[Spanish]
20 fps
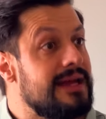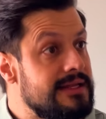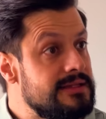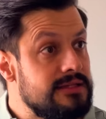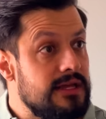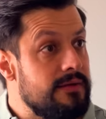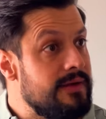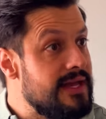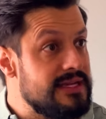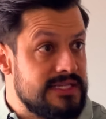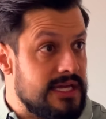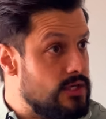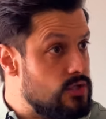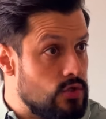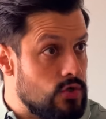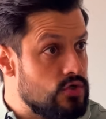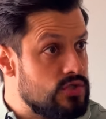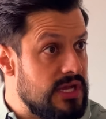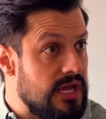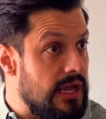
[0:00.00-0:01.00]
gente había ayer? Yo
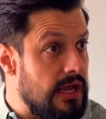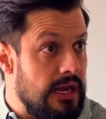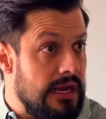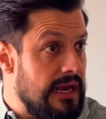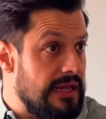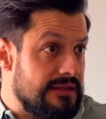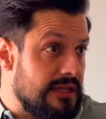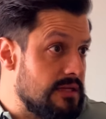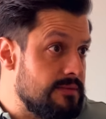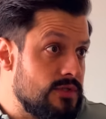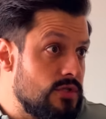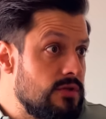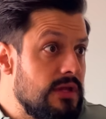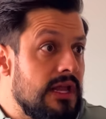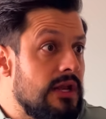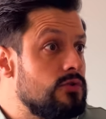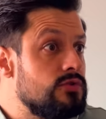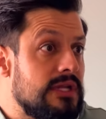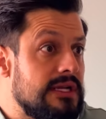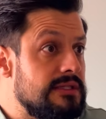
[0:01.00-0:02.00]
no sé, en la transmisión
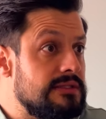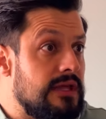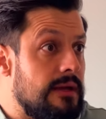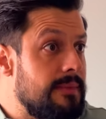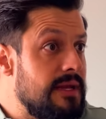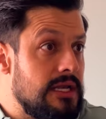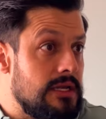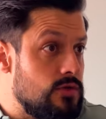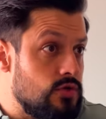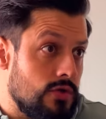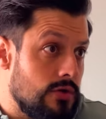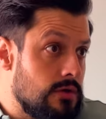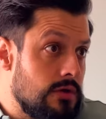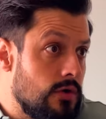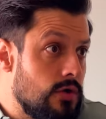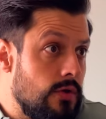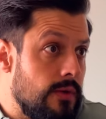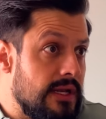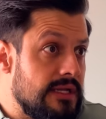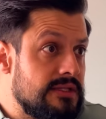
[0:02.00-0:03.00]
dijeron 30 mil. Yo no
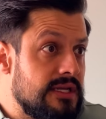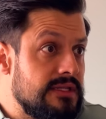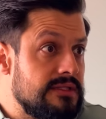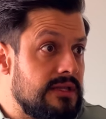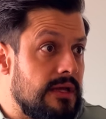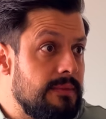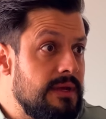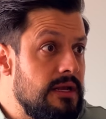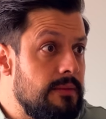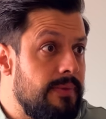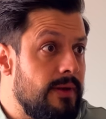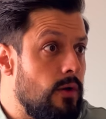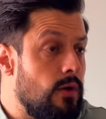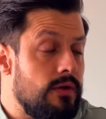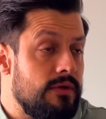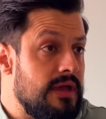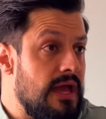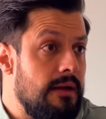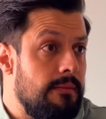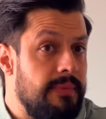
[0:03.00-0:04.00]
creo que hubiera 30 mil, pero
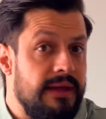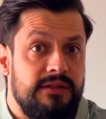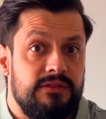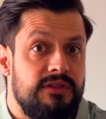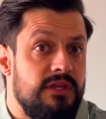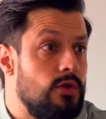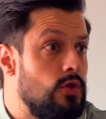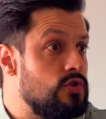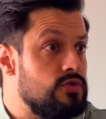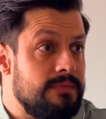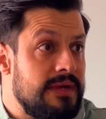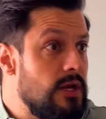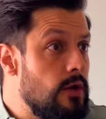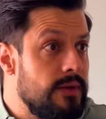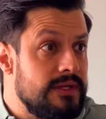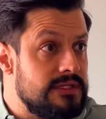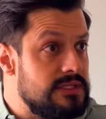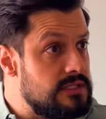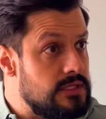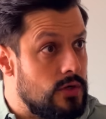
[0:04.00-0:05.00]
había 22 mil o
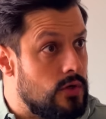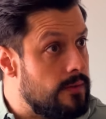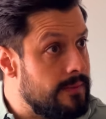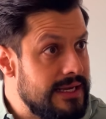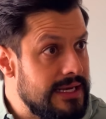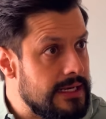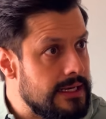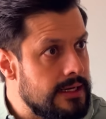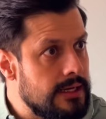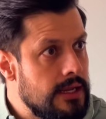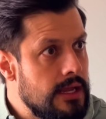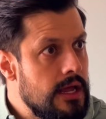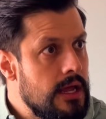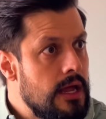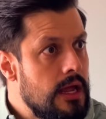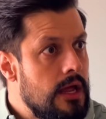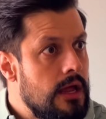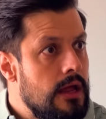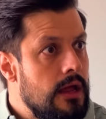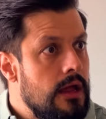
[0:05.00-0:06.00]
25 mil. Más o
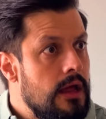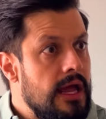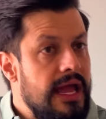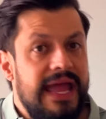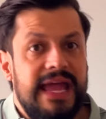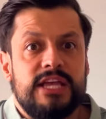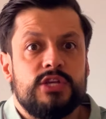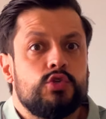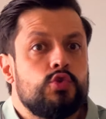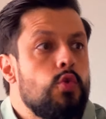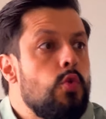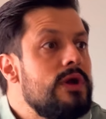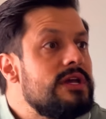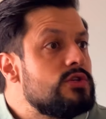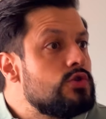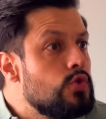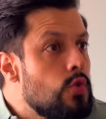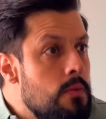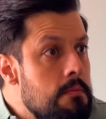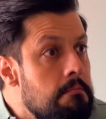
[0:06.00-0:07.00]
menos. Eso
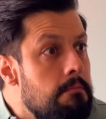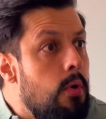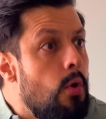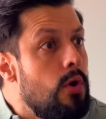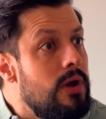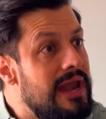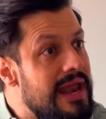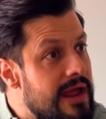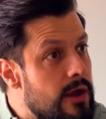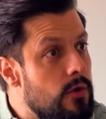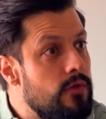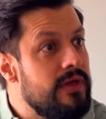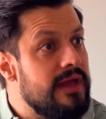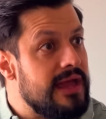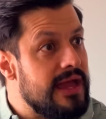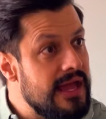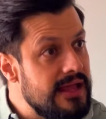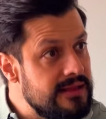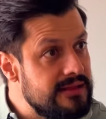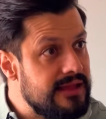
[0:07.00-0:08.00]
es un boleo de
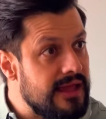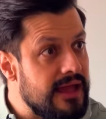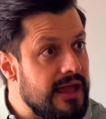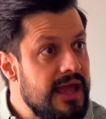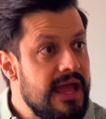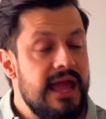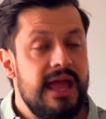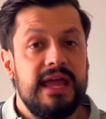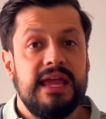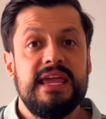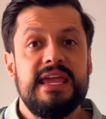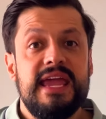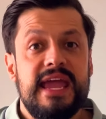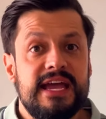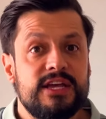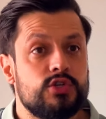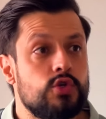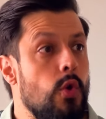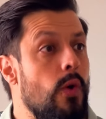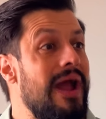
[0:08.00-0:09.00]
gente. Y
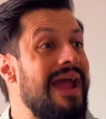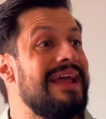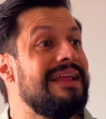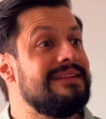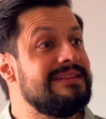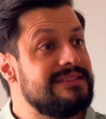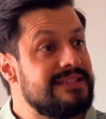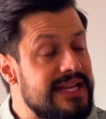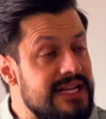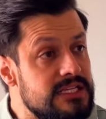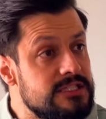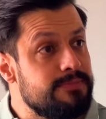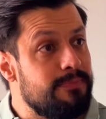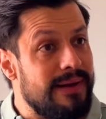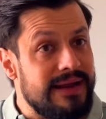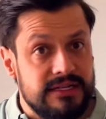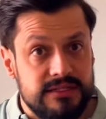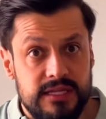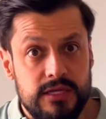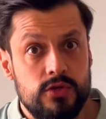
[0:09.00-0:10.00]
eso en tres
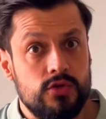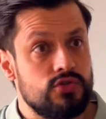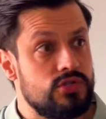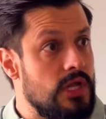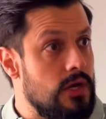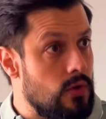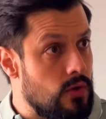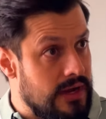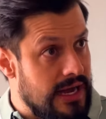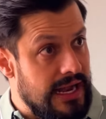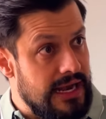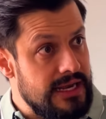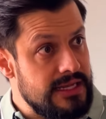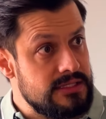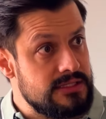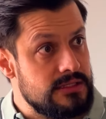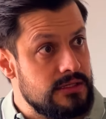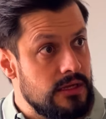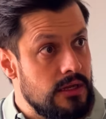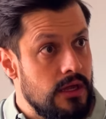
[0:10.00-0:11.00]
partidos de
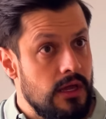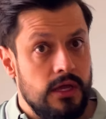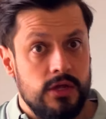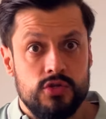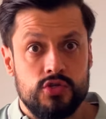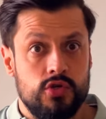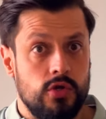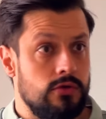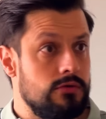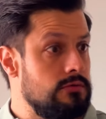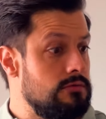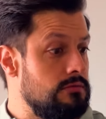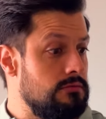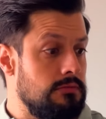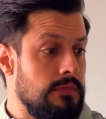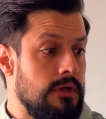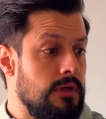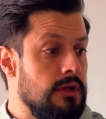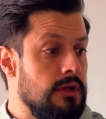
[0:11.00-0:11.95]
locales son